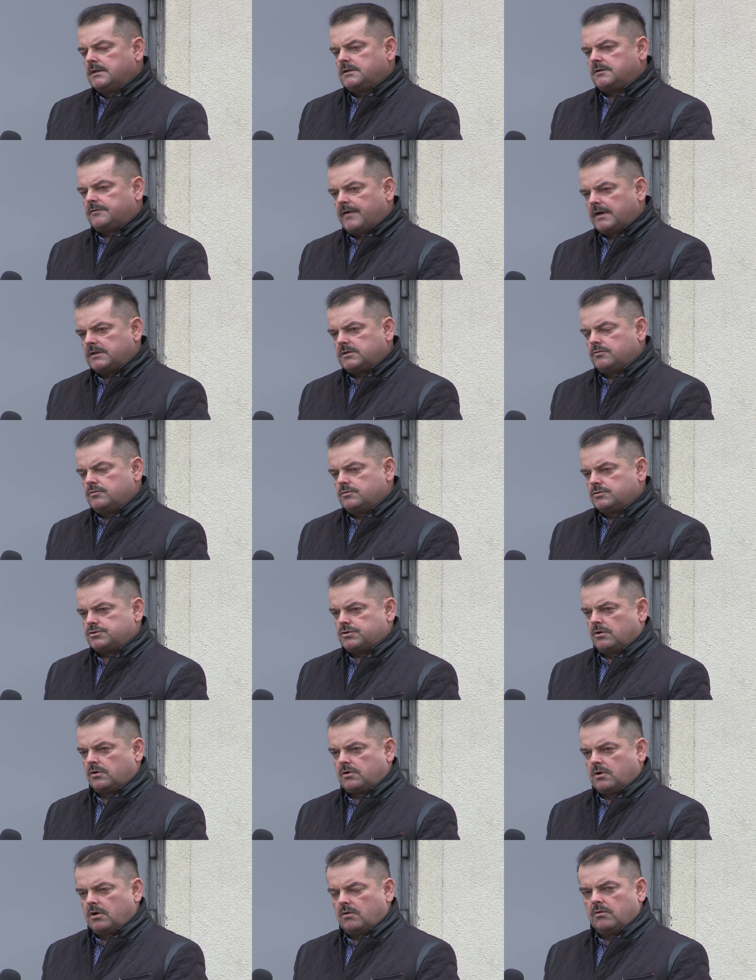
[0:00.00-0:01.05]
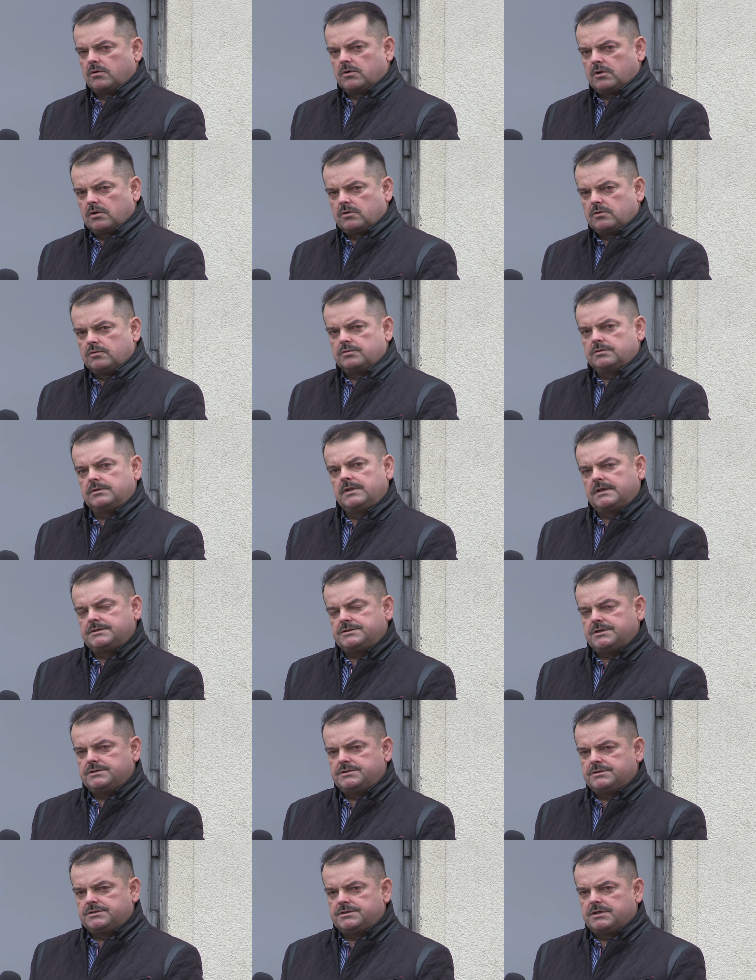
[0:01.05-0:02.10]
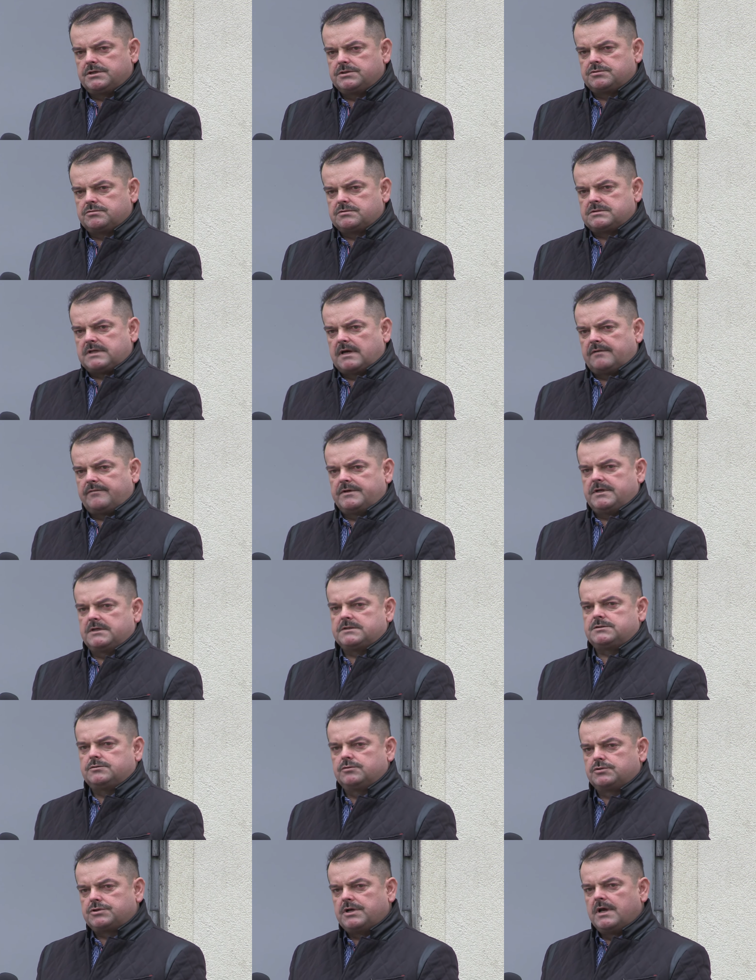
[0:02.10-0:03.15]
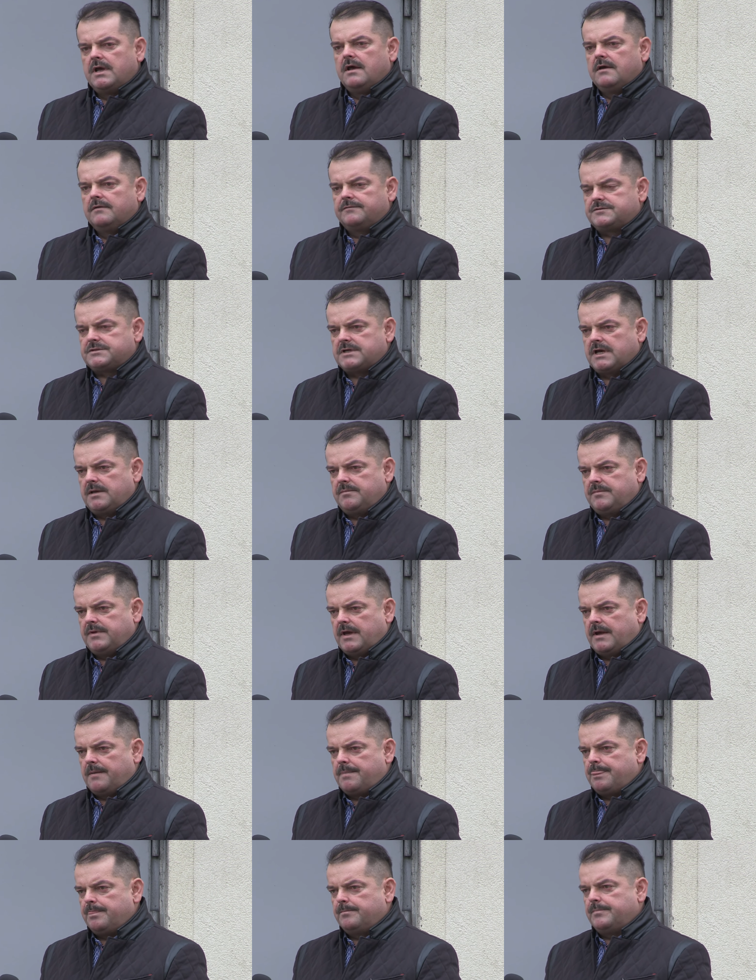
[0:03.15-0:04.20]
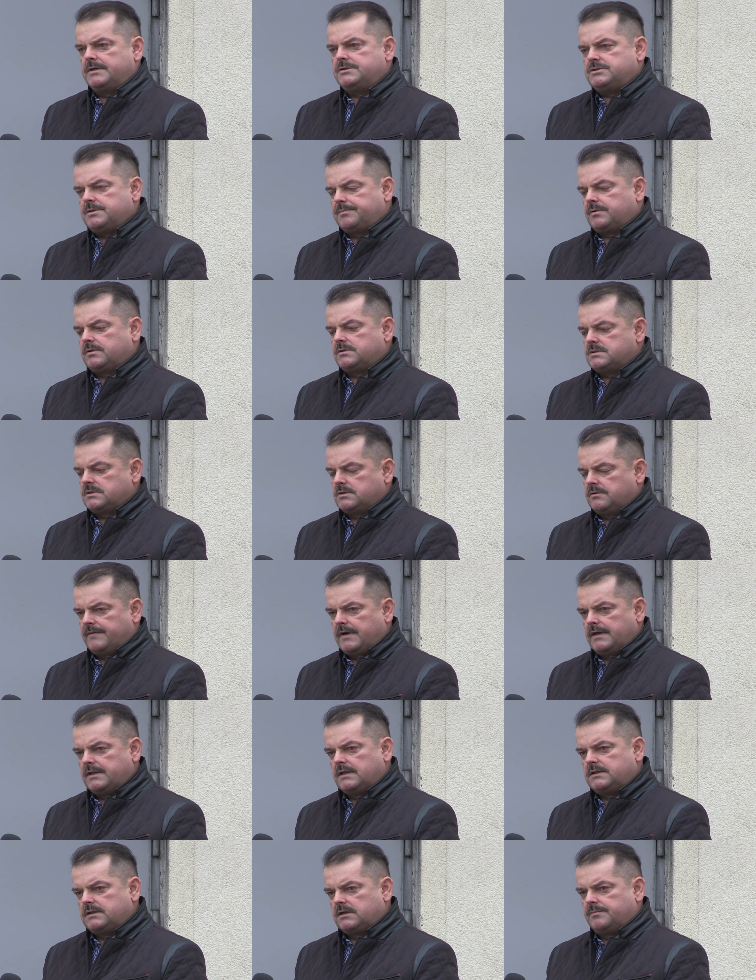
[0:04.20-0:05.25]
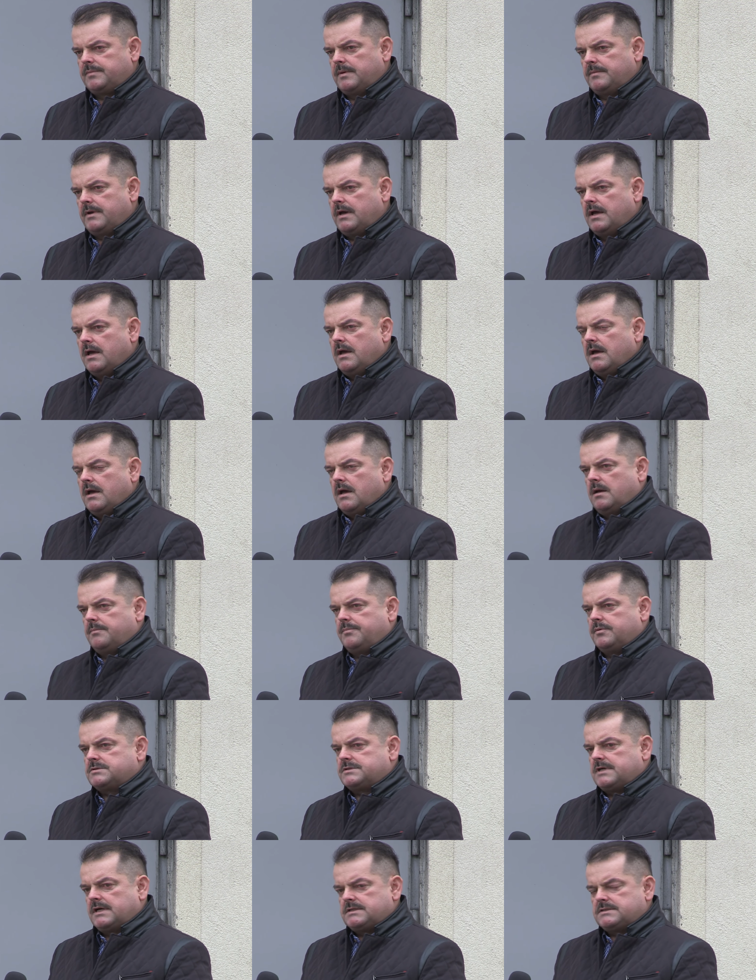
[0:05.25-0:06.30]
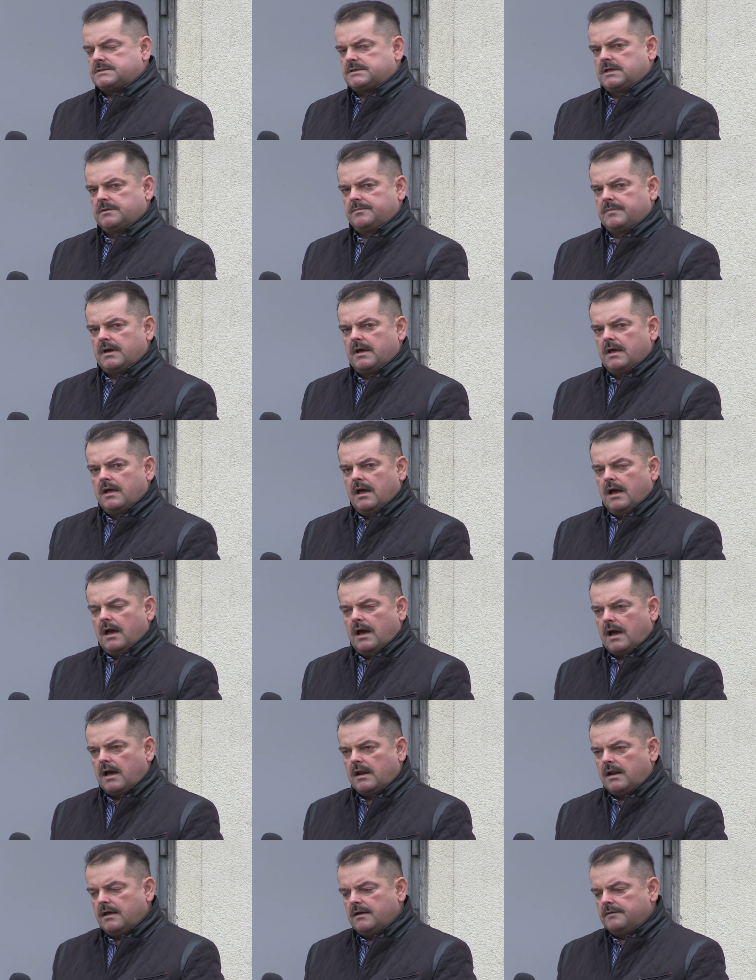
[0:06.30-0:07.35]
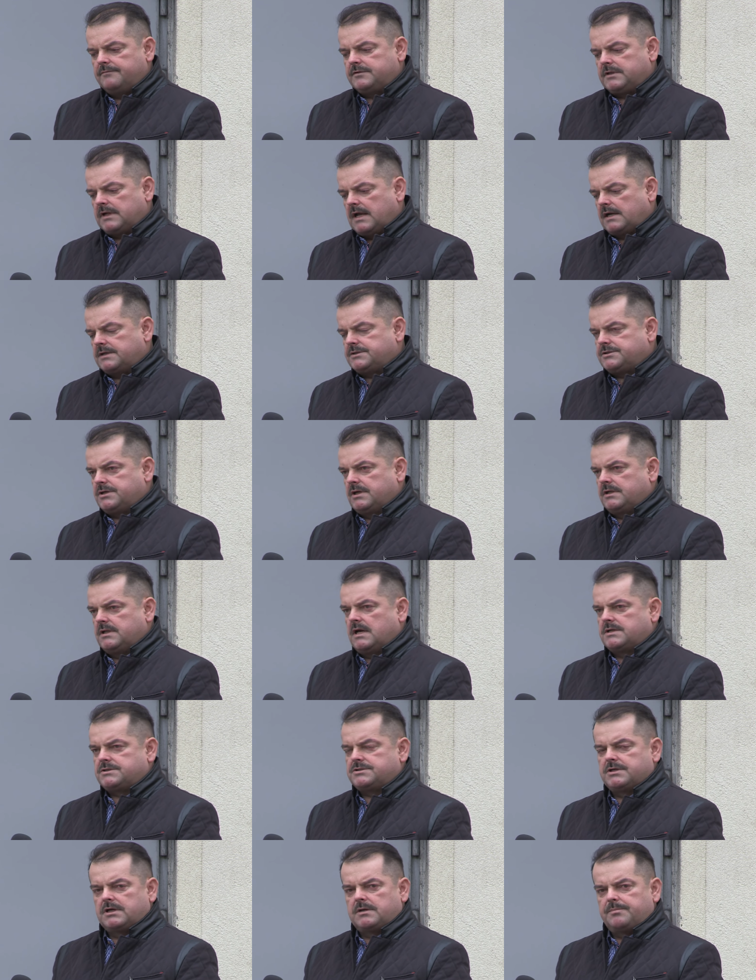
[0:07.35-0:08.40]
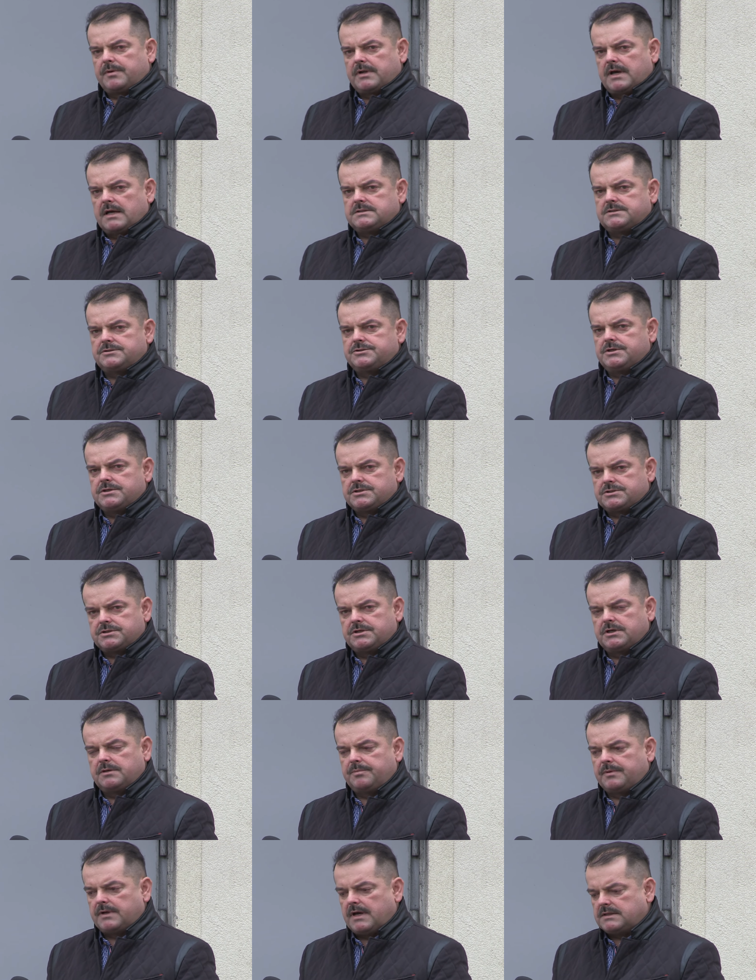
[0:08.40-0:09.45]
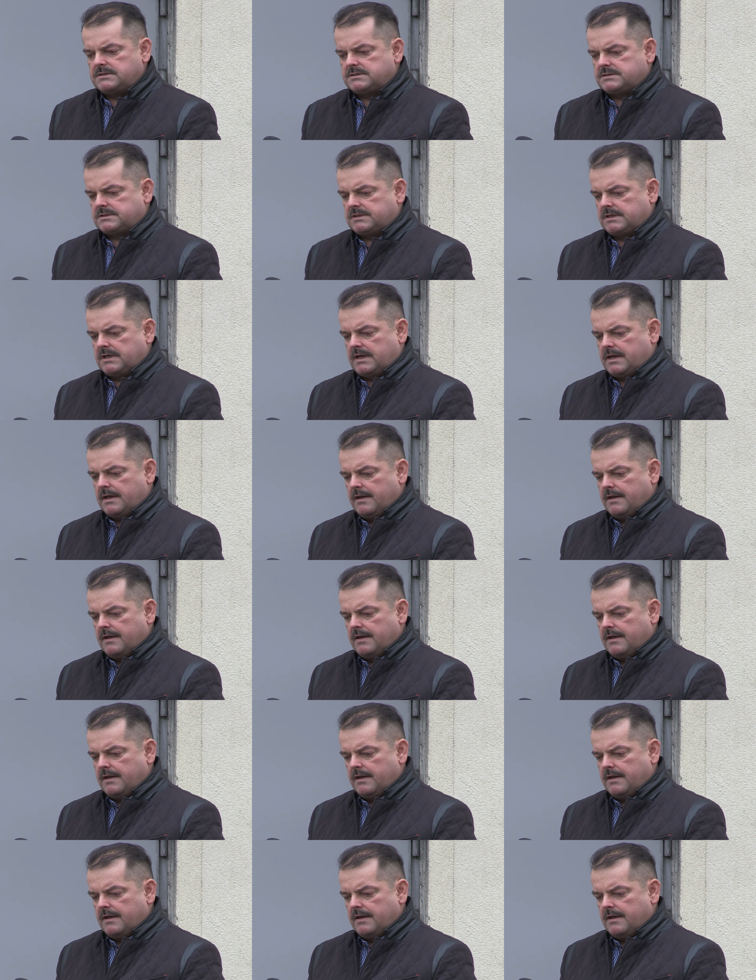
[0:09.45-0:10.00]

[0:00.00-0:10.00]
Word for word: Trwa to już około roku. Na dzień dzisiejszy ustawa jest już w Sejmie, będzie procedowana trybem poselskim, ale w trakcie naszych prac, ciężkich prac